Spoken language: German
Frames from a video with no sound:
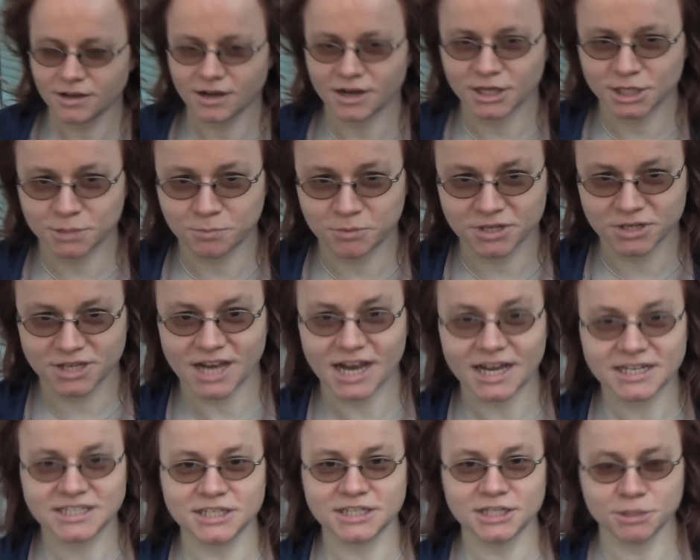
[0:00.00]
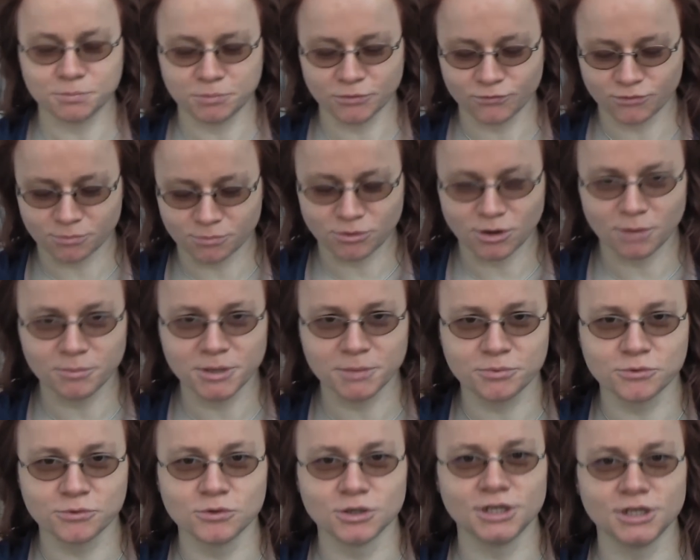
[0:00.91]
Ja, ich bin Kati, ich bin vom
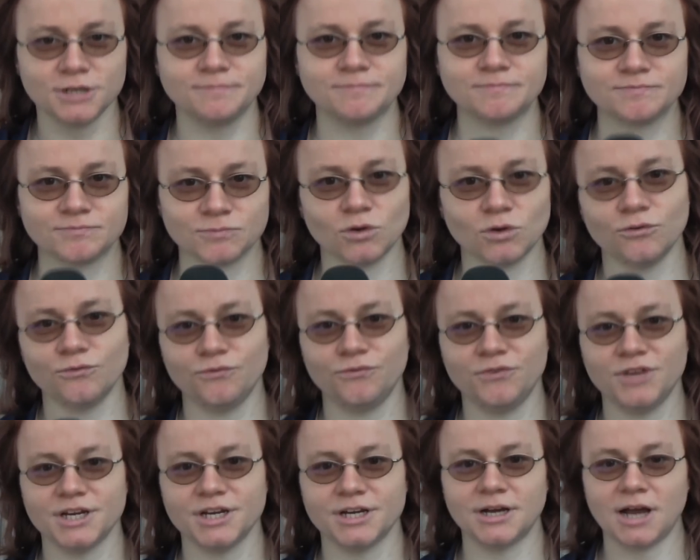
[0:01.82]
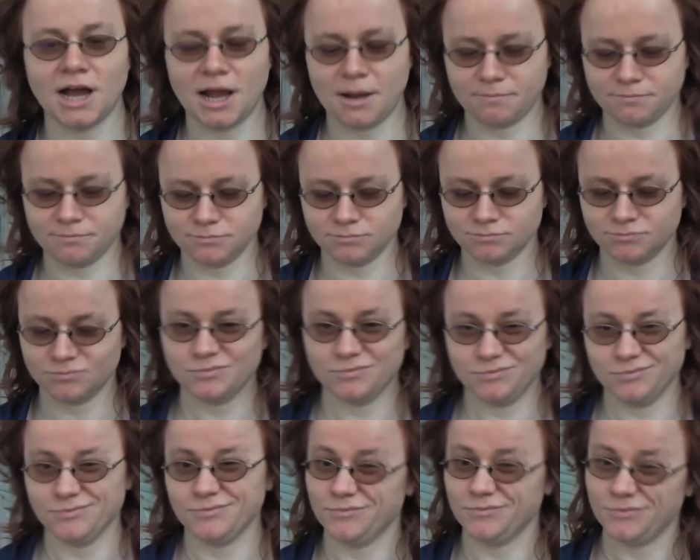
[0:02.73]
Promi-Pool und wir haben
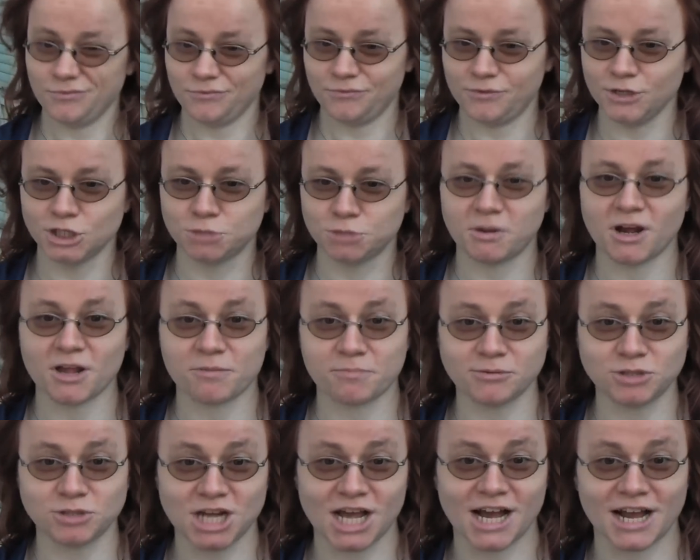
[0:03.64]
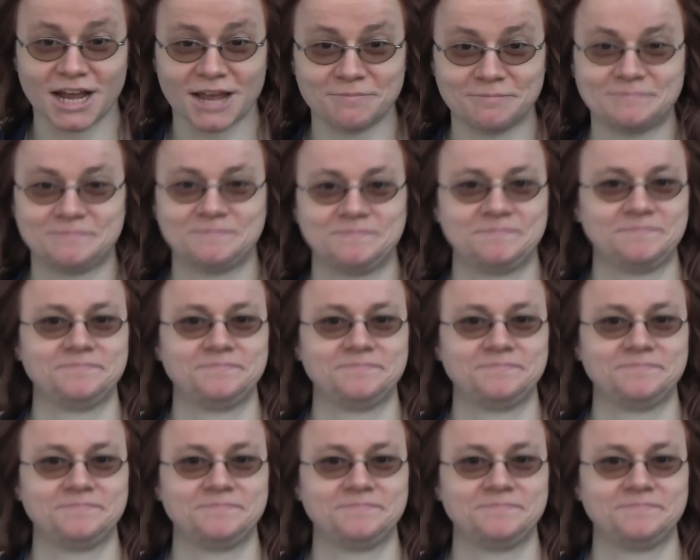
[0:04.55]
viel Spaß beim Schlagen.